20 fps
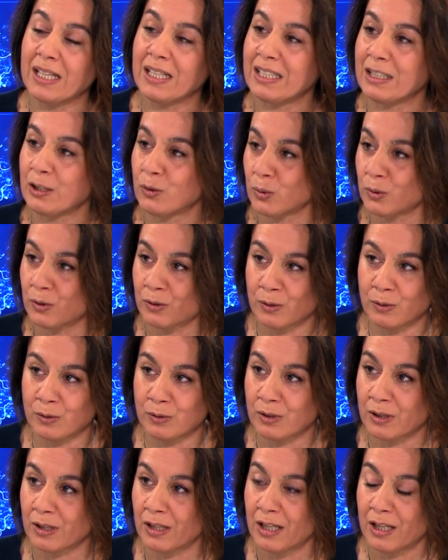est au
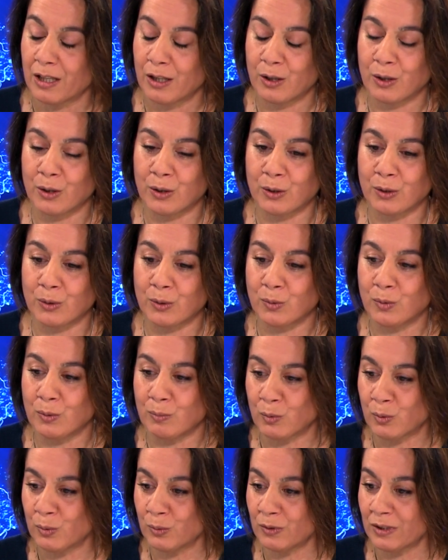centre du
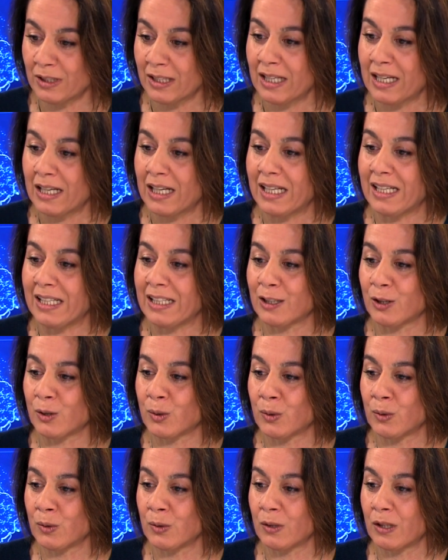monde et
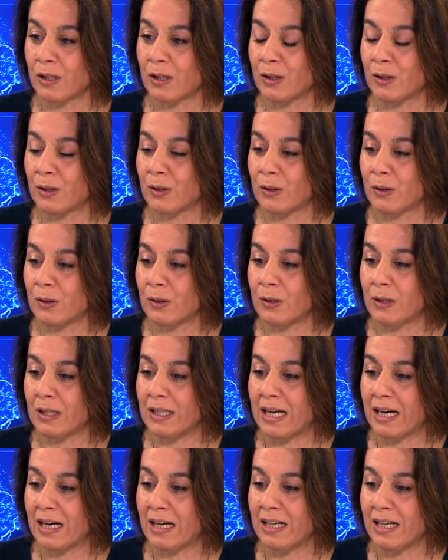que euh,
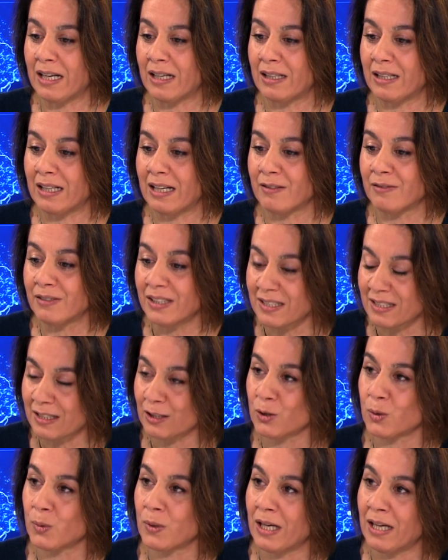la, vie
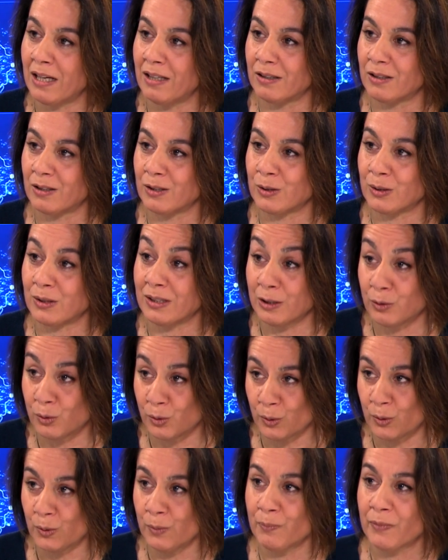sexuelle euh, des
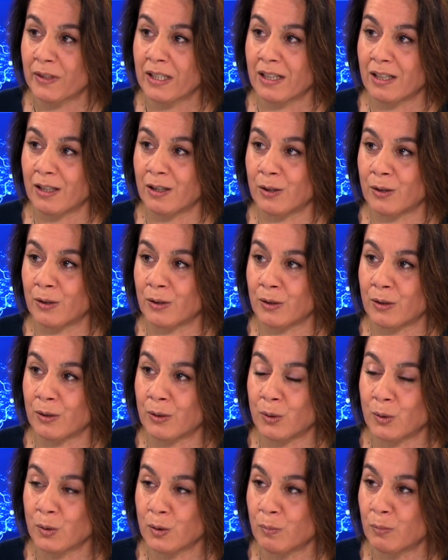dieux euh,
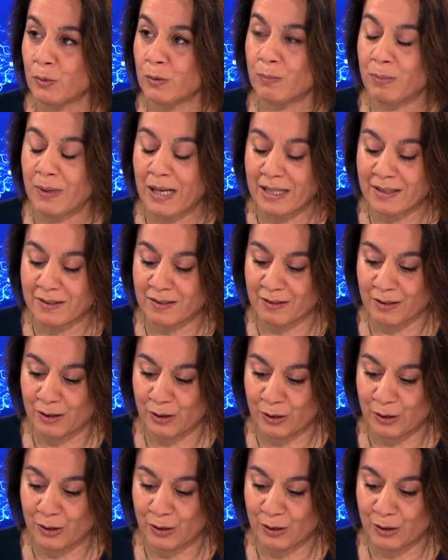occupe une place